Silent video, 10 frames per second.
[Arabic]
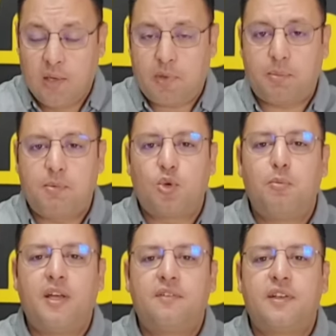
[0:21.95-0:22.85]
مرحبا
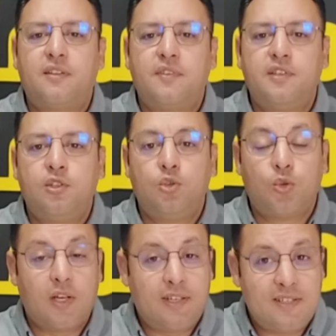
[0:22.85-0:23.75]
بكم معنا في هذا
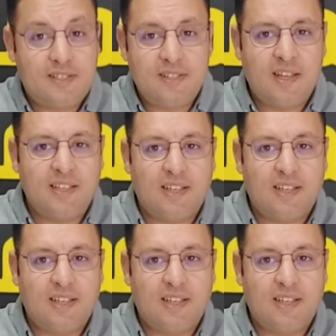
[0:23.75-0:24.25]
الفيديو الاستثنائي